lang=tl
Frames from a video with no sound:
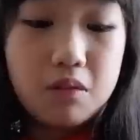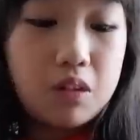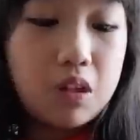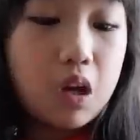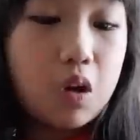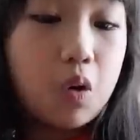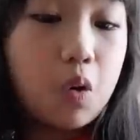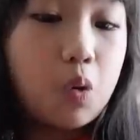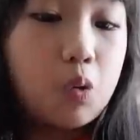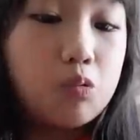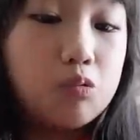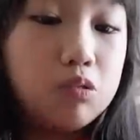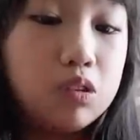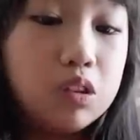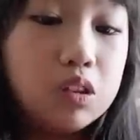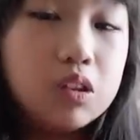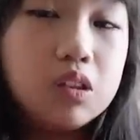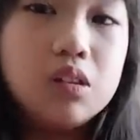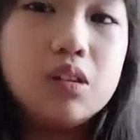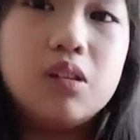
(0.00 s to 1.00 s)
na
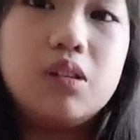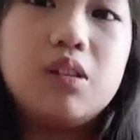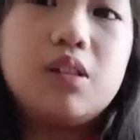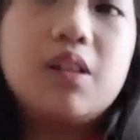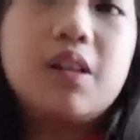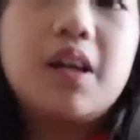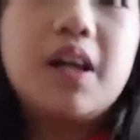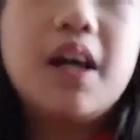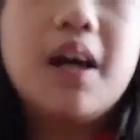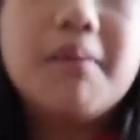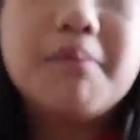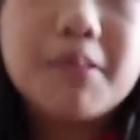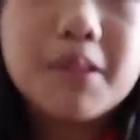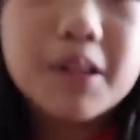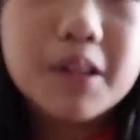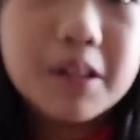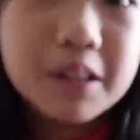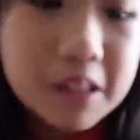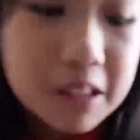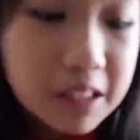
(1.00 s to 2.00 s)
code. Kaya po,
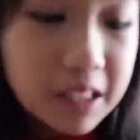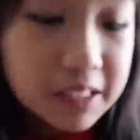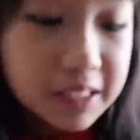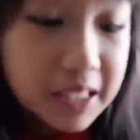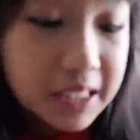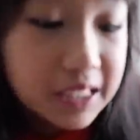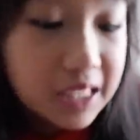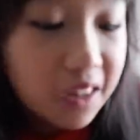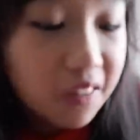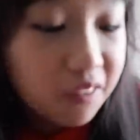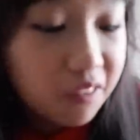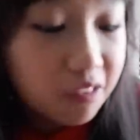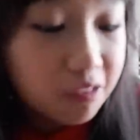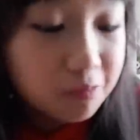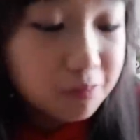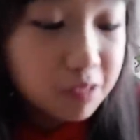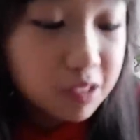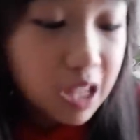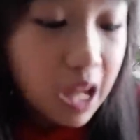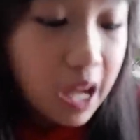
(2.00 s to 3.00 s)
sa isang
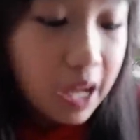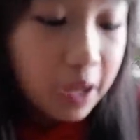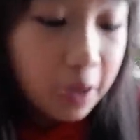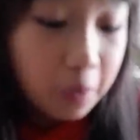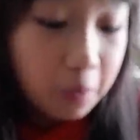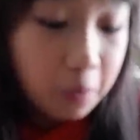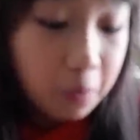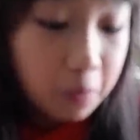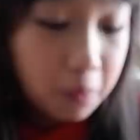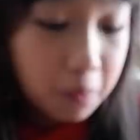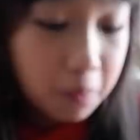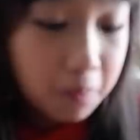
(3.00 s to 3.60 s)
phone tayo.